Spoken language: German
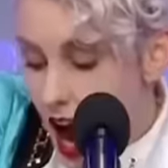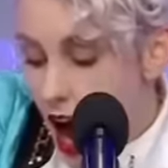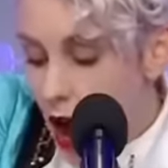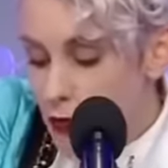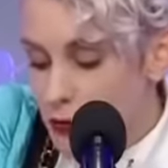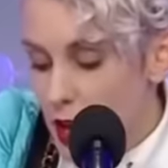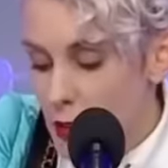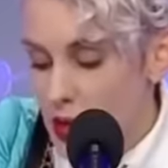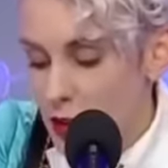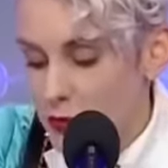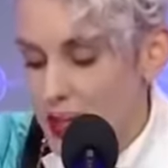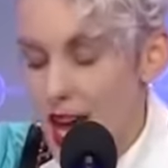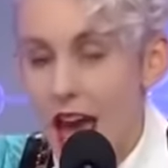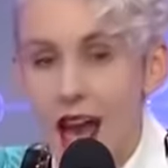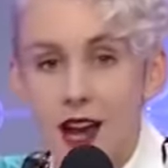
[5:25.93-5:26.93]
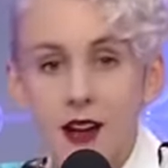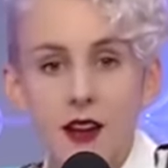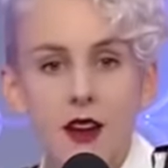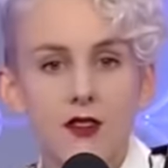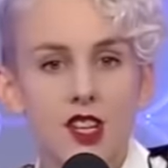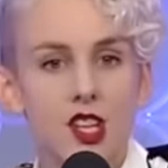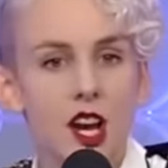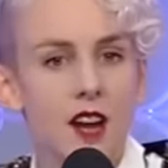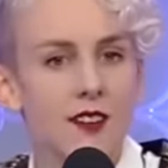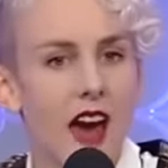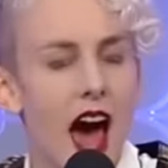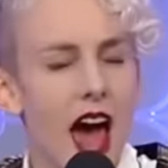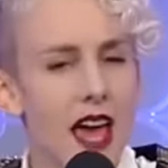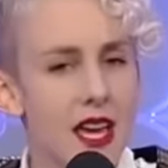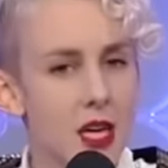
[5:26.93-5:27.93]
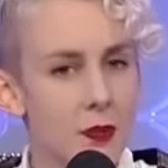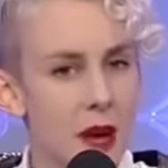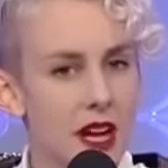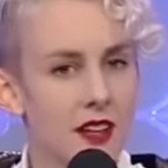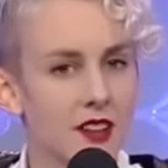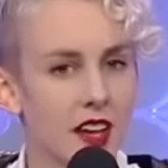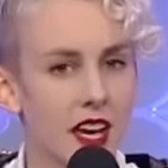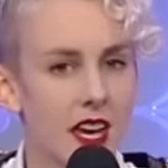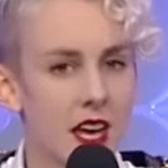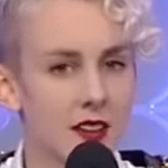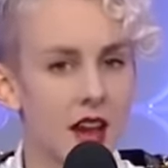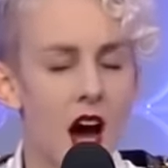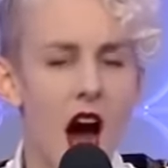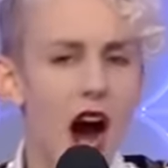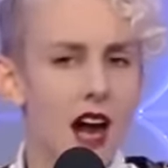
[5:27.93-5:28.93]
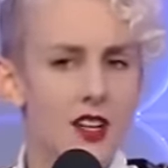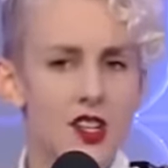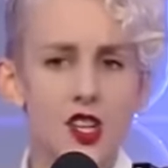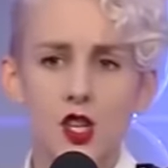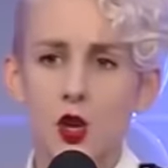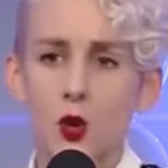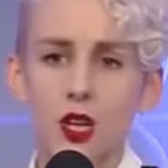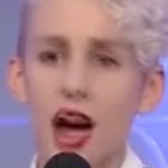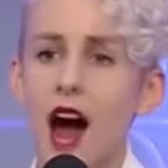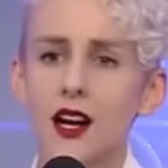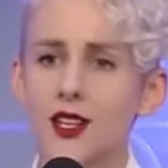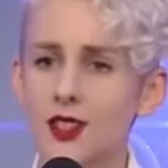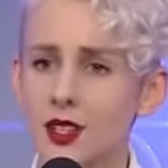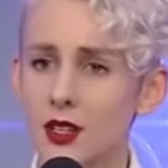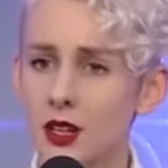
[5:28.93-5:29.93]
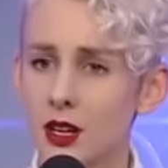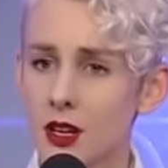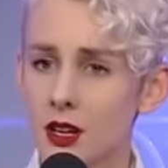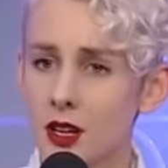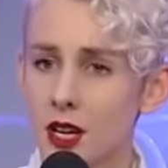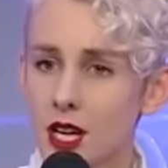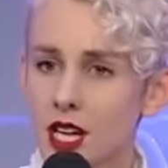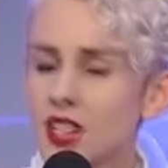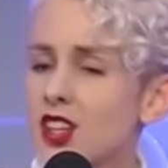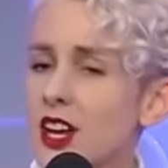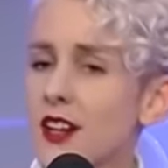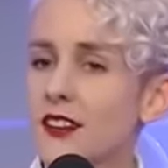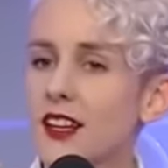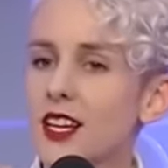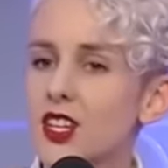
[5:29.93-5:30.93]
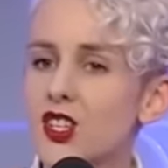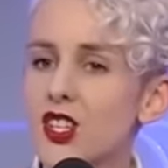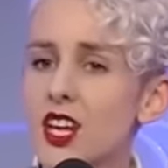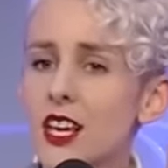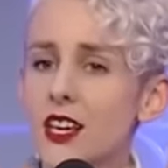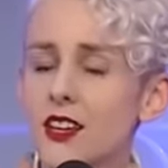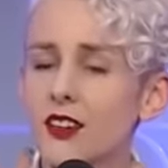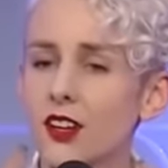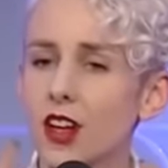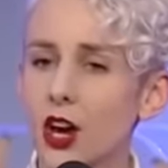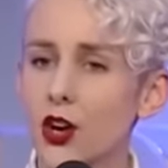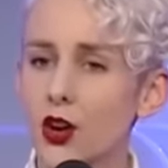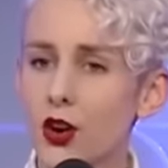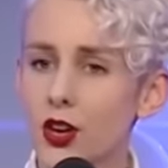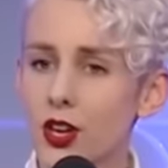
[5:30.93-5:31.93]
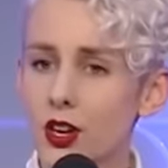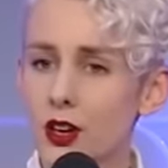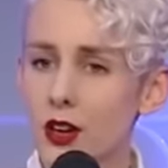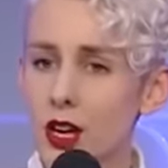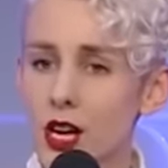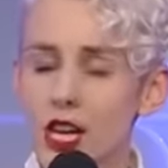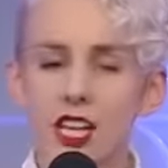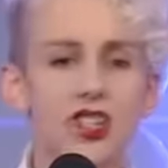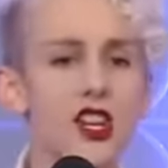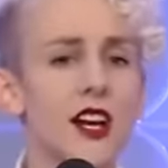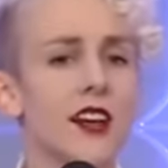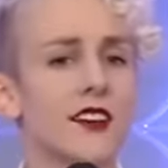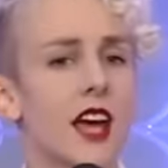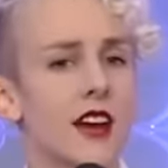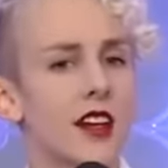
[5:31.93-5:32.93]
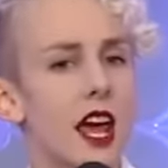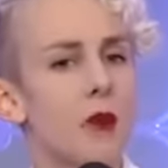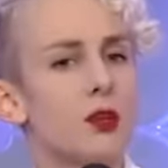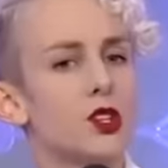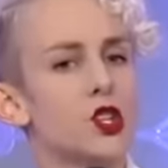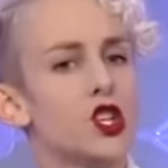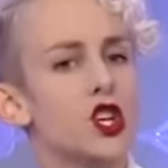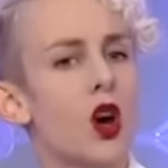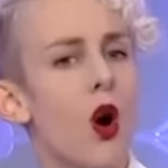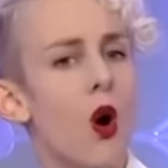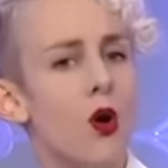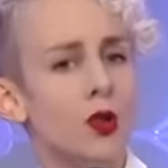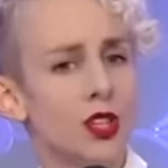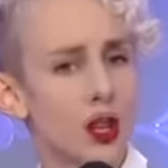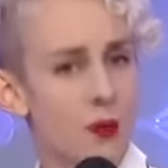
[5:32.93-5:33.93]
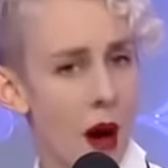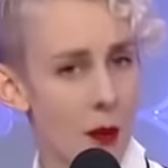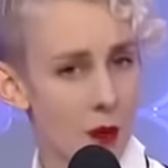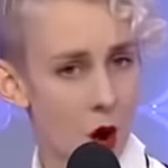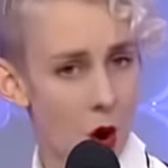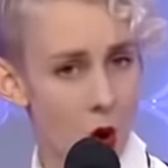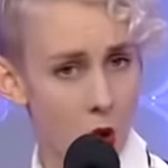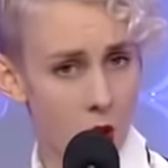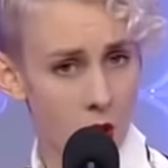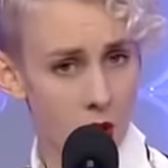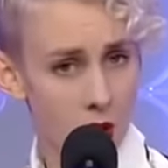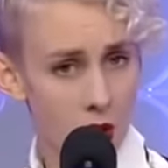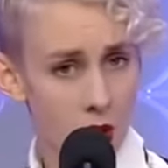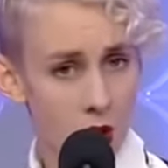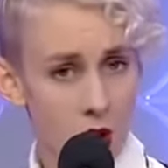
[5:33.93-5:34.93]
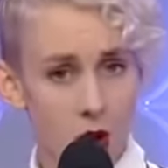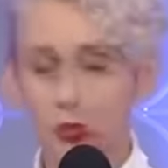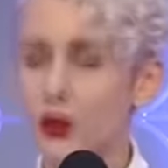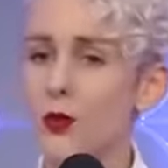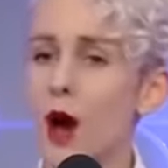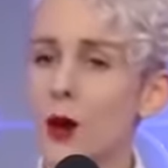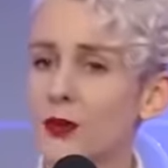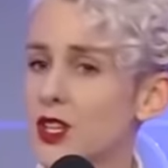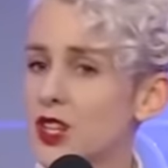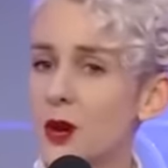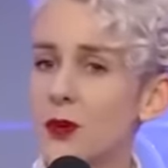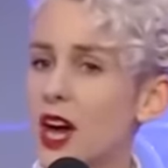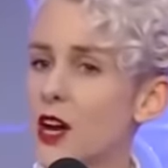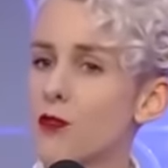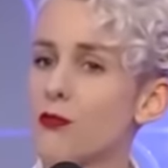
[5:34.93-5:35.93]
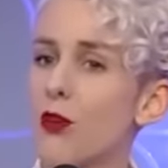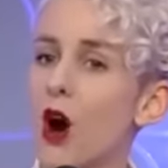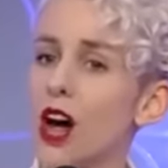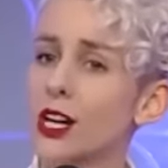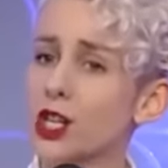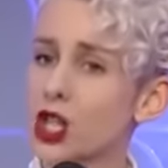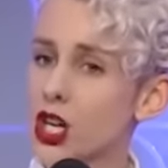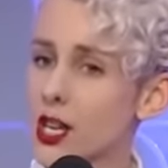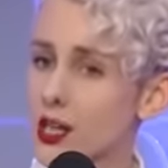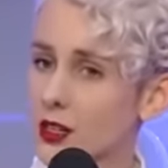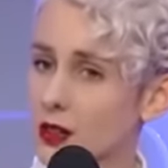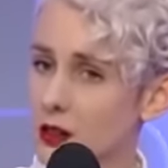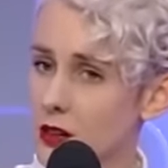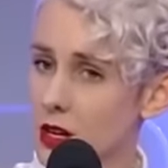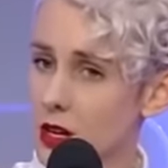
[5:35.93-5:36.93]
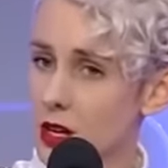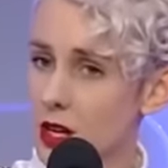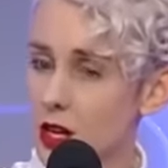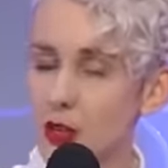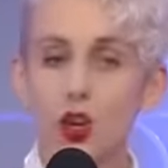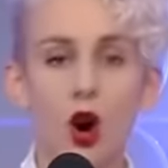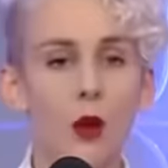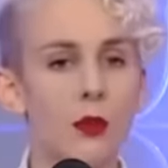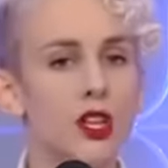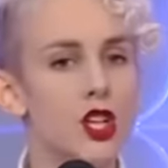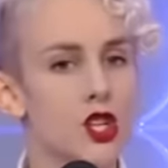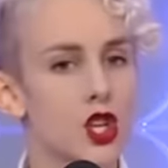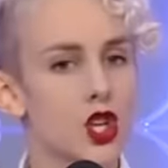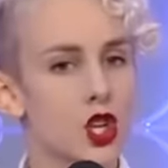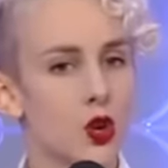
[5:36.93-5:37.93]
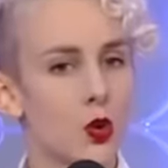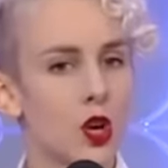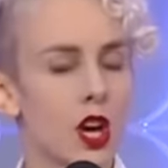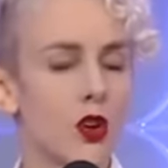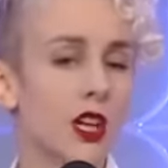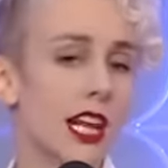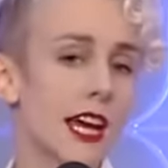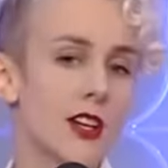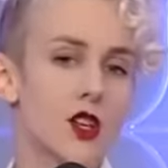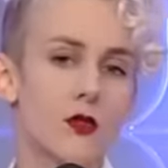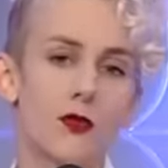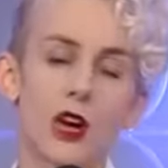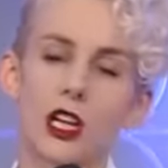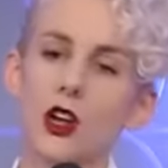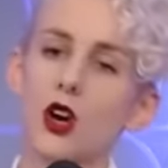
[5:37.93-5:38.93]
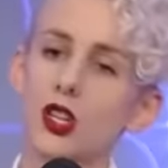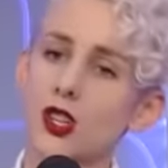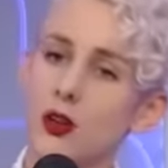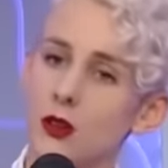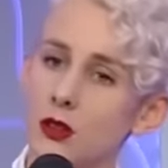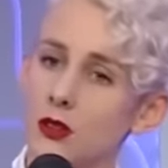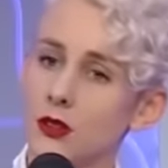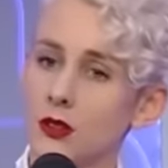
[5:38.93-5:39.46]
Nahaufnahmen auf die Hände, wie sie den Teig penetrieren. Alles ist so kalt. Ich sehe nicht die Gesichter der Köche. Ich sehe nicht deren Emotionen beim Kochen. Und überhaupt, es gibt keine Vorgeschichte. Die kommen in diese Studie und legen sofort los.